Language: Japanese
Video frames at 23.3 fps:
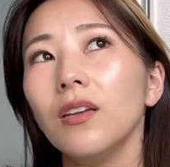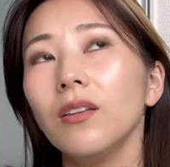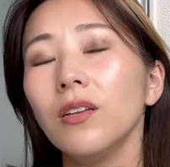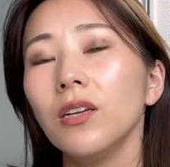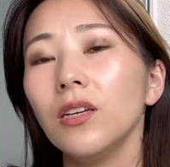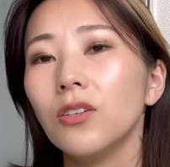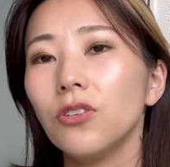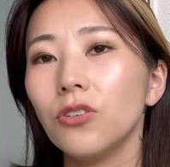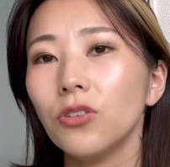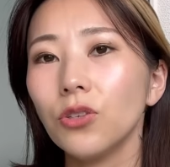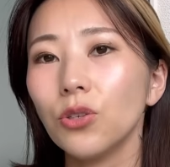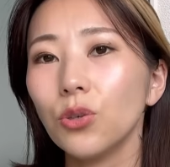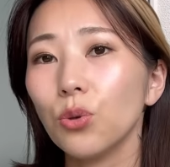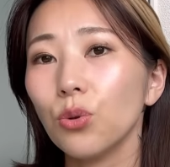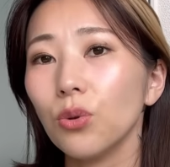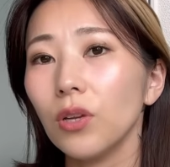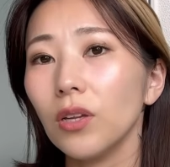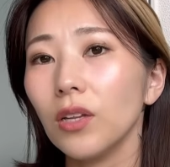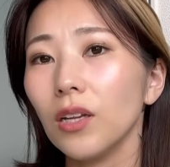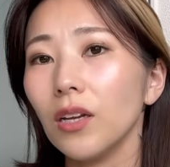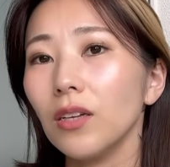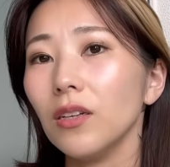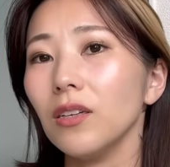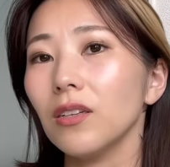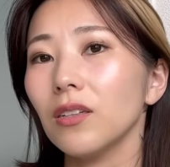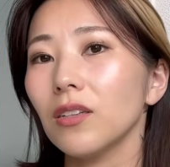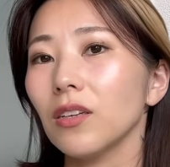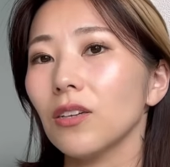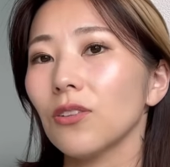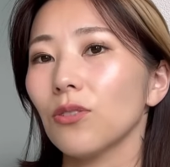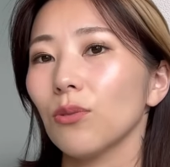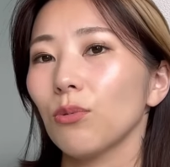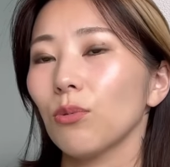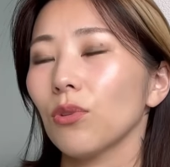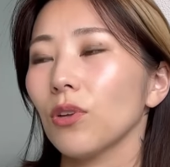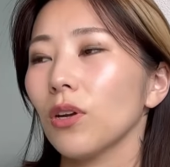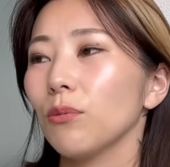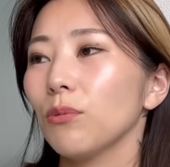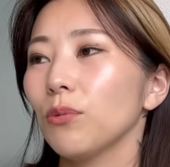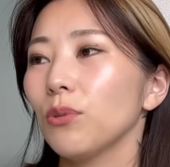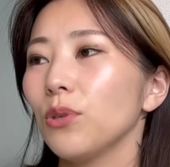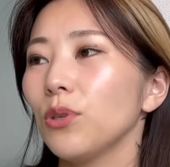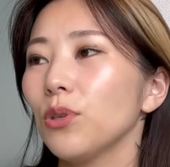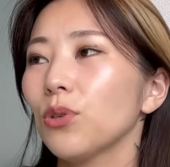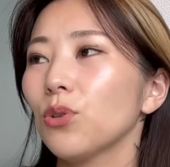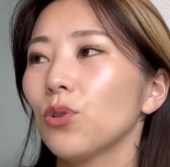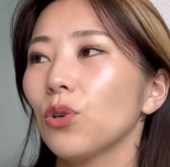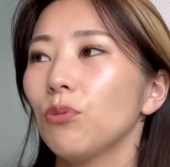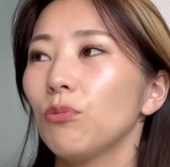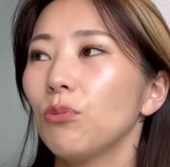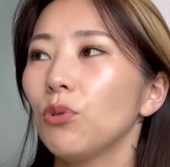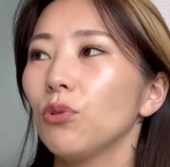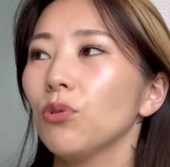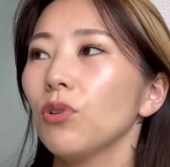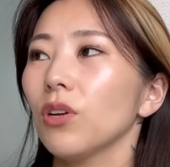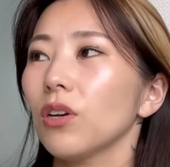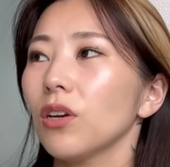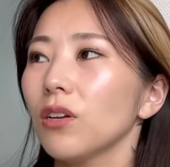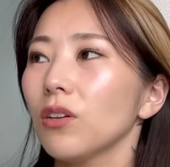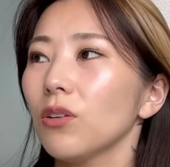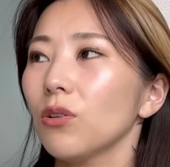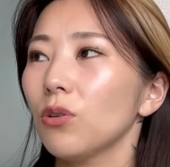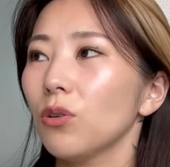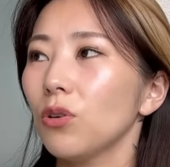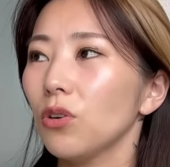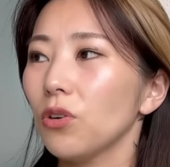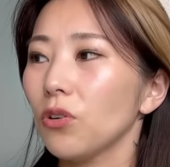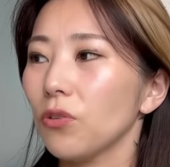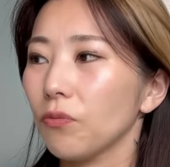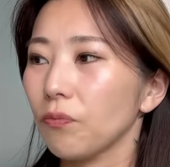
熱中症って何って人も多分いると思うんだけど